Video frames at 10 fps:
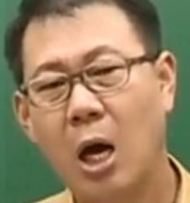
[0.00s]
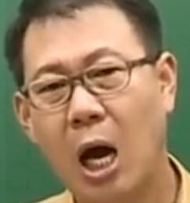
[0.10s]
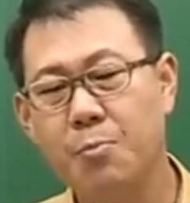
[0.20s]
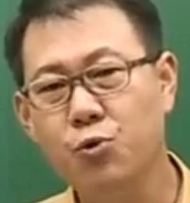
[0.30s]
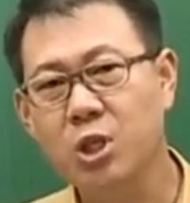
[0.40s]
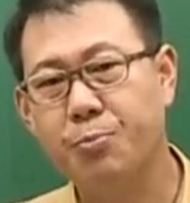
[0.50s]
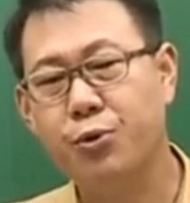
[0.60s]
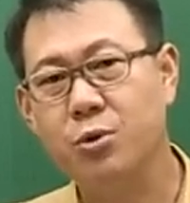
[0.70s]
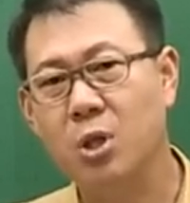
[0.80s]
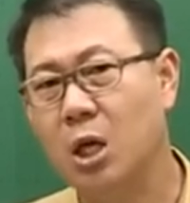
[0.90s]
한 문제
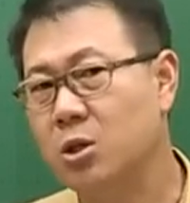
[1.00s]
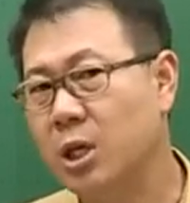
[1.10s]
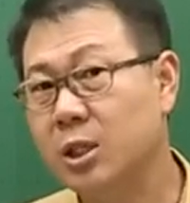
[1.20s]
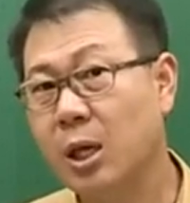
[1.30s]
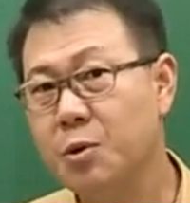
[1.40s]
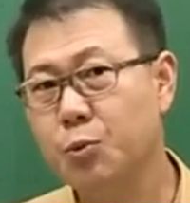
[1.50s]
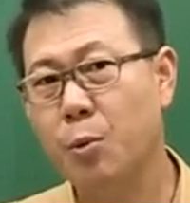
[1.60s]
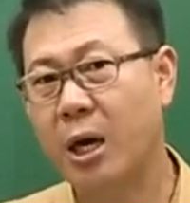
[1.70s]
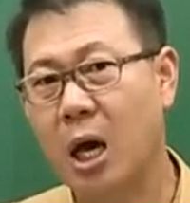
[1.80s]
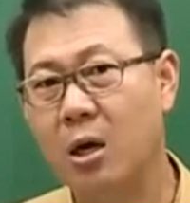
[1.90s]
푸는데 저
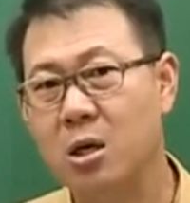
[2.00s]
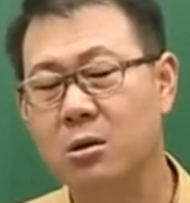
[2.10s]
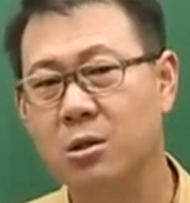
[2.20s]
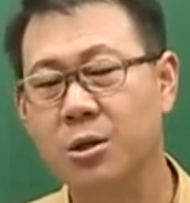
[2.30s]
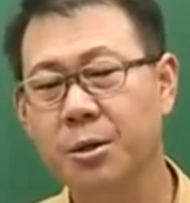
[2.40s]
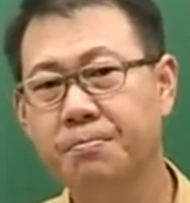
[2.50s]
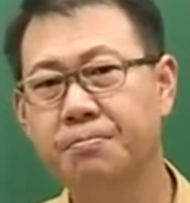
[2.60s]
30초밖에 안 걸리거든요.